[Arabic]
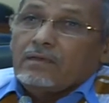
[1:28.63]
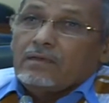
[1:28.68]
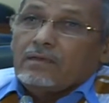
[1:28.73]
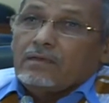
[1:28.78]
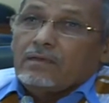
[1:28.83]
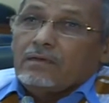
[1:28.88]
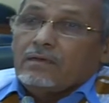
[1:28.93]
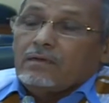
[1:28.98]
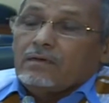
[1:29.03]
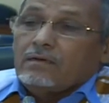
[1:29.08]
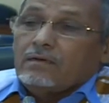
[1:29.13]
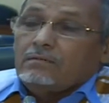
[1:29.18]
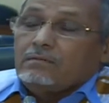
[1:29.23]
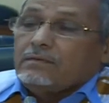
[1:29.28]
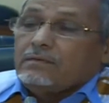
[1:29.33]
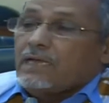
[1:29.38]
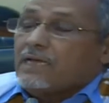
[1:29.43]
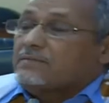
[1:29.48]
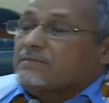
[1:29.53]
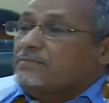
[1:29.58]

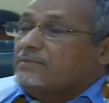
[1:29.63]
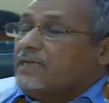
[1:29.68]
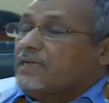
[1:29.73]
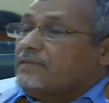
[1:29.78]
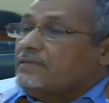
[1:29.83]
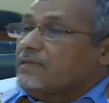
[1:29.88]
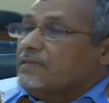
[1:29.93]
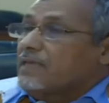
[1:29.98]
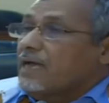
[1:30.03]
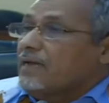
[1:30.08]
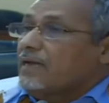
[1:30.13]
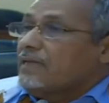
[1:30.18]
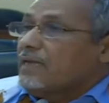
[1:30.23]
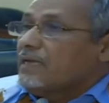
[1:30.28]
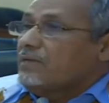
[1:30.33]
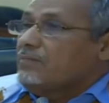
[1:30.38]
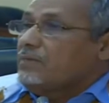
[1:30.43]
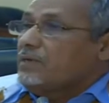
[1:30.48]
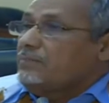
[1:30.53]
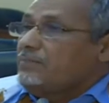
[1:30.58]
والناس ما زالت تظاهر
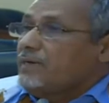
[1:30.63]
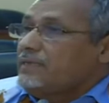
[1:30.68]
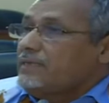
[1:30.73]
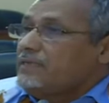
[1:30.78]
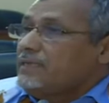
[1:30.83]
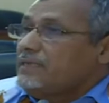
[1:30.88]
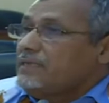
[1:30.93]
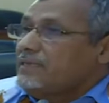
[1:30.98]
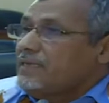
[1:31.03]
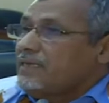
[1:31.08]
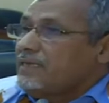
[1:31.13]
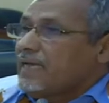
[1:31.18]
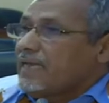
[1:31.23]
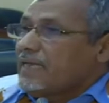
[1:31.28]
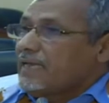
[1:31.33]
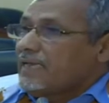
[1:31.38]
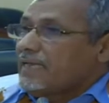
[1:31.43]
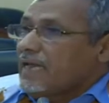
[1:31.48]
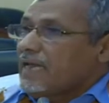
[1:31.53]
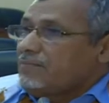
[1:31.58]
راكب نبادين اذا
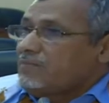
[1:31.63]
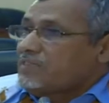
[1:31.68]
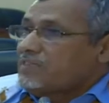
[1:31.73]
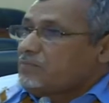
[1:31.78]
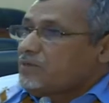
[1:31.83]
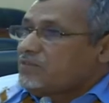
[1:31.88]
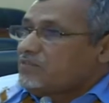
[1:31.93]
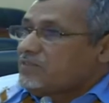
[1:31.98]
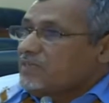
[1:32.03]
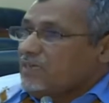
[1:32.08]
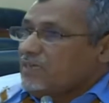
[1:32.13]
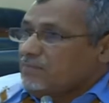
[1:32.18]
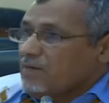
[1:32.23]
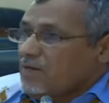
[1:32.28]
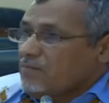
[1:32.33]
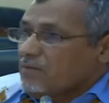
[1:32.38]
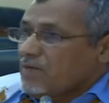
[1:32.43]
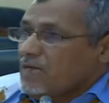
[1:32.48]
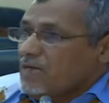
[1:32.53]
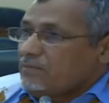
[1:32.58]
هذا كلام التبوزيح ما
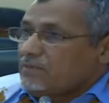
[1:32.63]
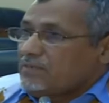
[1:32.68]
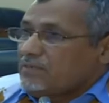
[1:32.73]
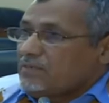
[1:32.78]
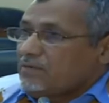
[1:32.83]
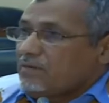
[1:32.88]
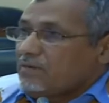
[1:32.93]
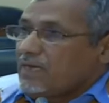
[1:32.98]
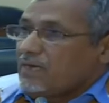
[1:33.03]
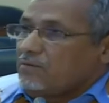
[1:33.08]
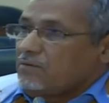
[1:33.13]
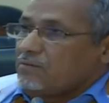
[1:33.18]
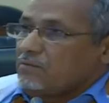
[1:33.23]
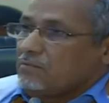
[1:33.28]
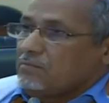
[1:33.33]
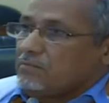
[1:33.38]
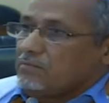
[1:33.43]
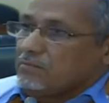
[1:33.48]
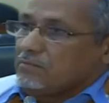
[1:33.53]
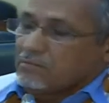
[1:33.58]
هو مقابل الشيء ولا هو
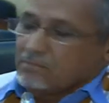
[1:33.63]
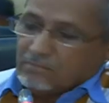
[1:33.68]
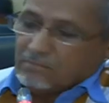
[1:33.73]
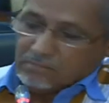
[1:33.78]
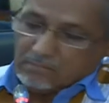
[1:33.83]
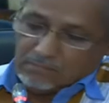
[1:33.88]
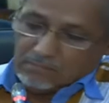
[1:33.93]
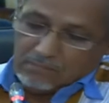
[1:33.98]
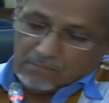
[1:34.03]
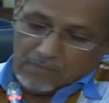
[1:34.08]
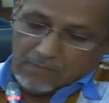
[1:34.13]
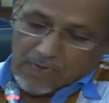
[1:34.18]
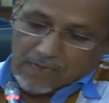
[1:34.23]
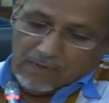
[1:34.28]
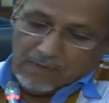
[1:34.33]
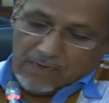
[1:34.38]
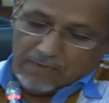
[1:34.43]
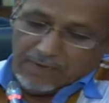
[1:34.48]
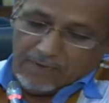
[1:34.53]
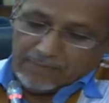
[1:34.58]

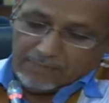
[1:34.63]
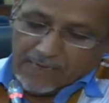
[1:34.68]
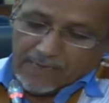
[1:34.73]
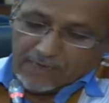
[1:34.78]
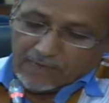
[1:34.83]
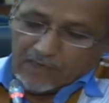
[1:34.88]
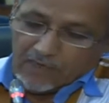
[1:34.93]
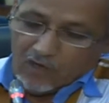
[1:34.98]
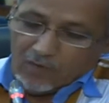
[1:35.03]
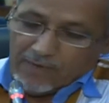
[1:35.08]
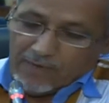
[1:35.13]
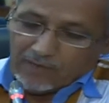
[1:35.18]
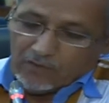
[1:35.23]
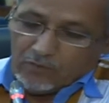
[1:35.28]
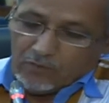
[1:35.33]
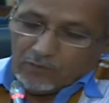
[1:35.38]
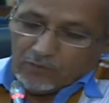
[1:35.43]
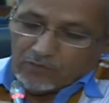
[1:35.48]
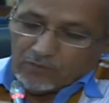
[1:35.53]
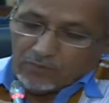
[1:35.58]
فانا بعد ما نختاره بعطي
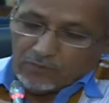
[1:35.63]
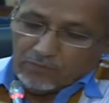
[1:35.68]
حزو